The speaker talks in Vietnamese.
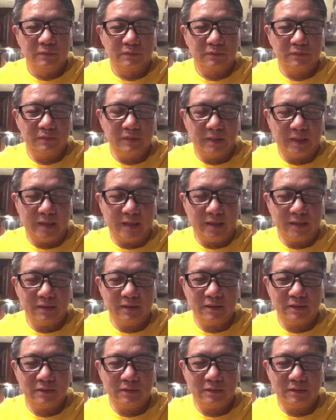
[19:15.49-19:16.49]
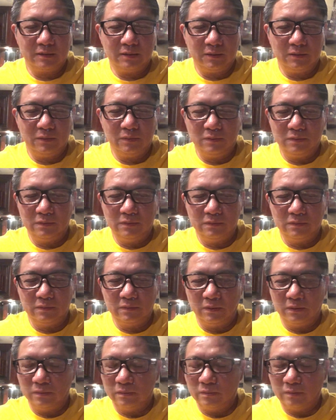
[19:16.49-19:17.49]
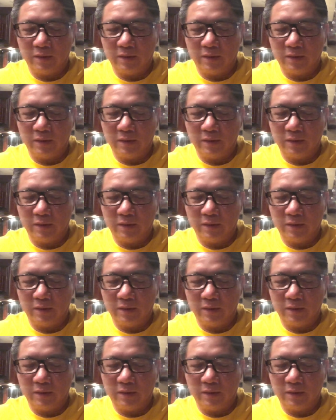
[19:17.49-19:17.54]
rồi lãng nhân chủ ô,